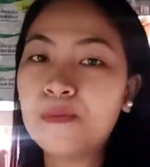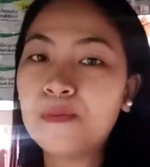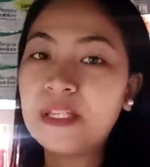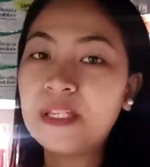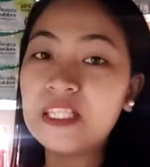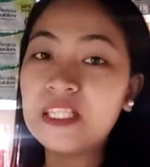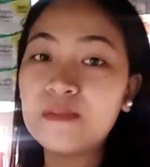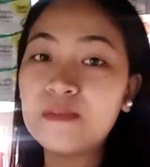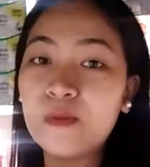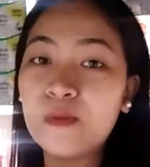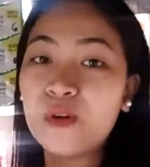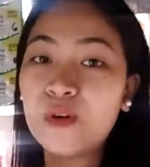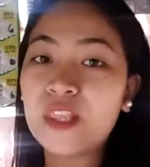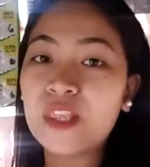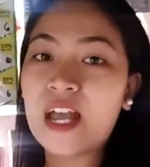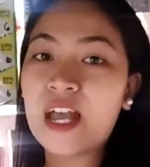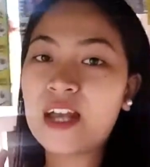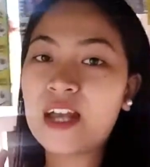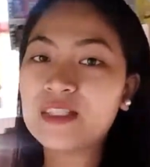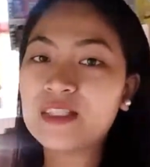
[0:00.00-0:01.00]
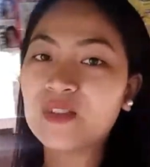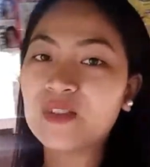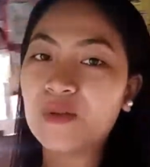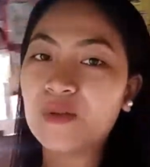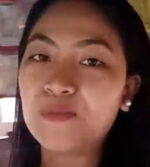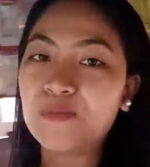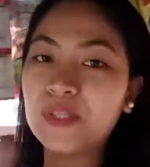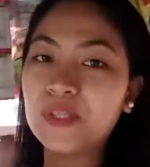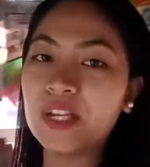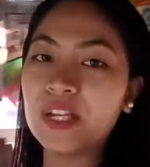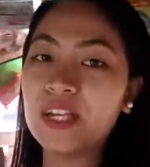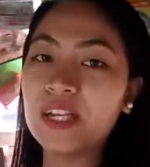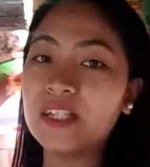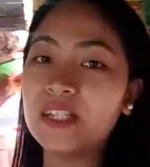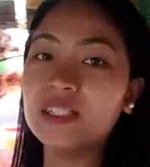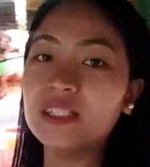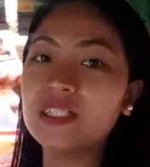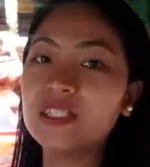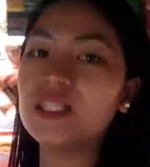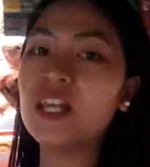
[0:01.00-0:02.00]
mismo na soft
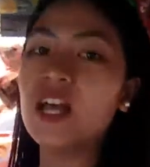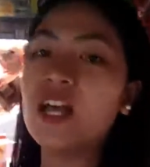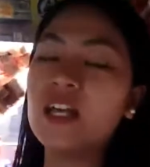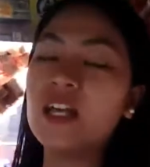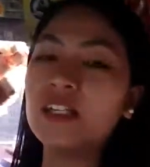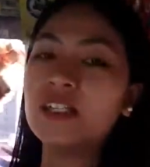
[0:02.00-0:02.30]
drinks.